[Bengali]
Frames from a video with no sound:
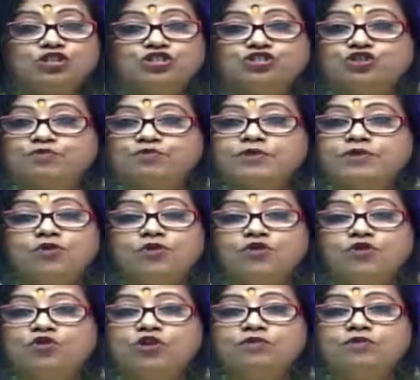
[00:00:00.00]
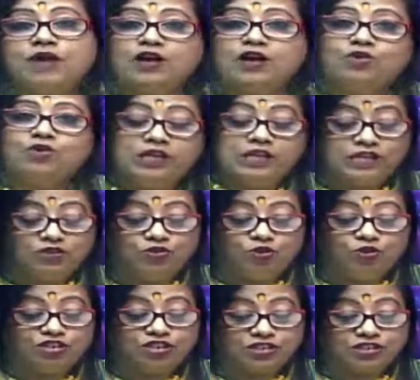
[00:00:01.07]
অষ্টমে মঙ্গল মাঙ্গলিক
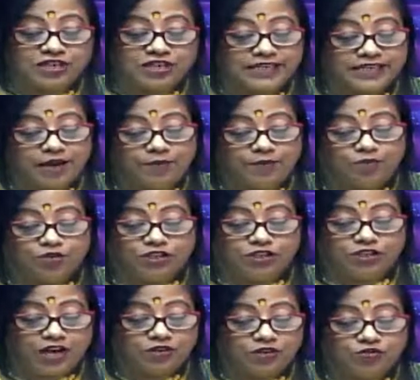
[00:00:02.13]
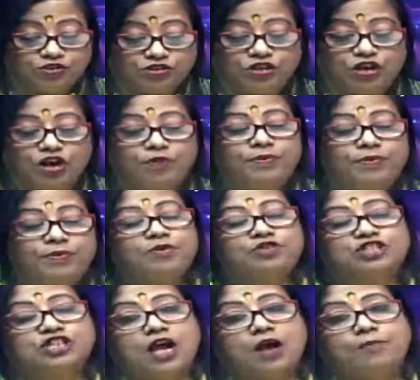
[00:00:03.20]
দোষ এটার প্রতিকার করতে হবে এবং
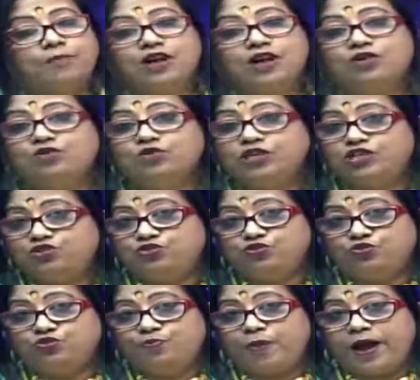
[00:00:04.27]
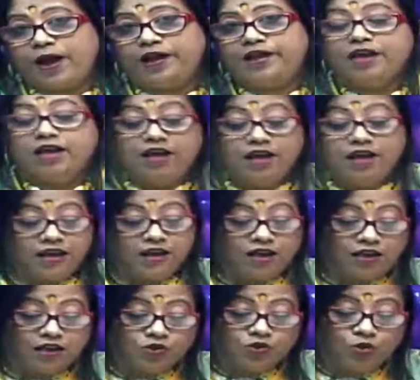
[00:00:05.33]
সামান্য কিছু উপায়
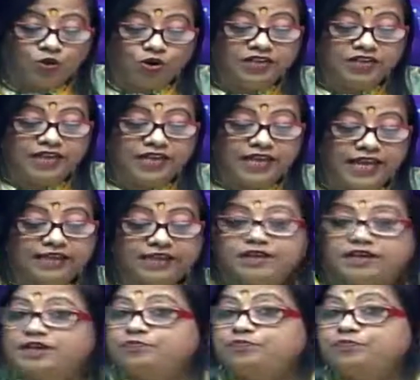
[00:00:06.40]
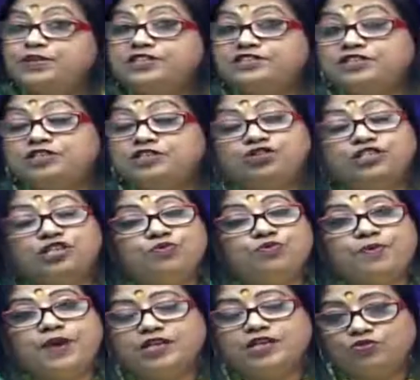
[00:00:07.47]
করলেই পিতৃদোষের
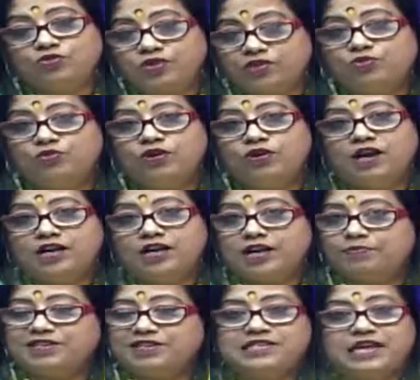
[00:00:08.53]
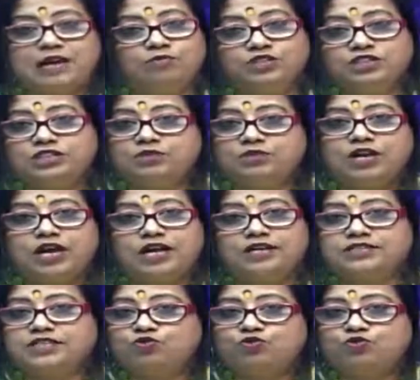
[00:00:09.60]
উপায়টা তো রেগুলারলি আপনার যেমন যেমন
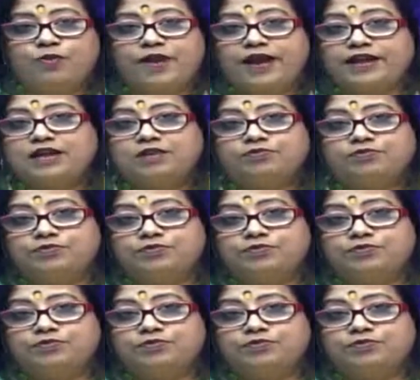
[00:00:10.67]
আছে খুব একটা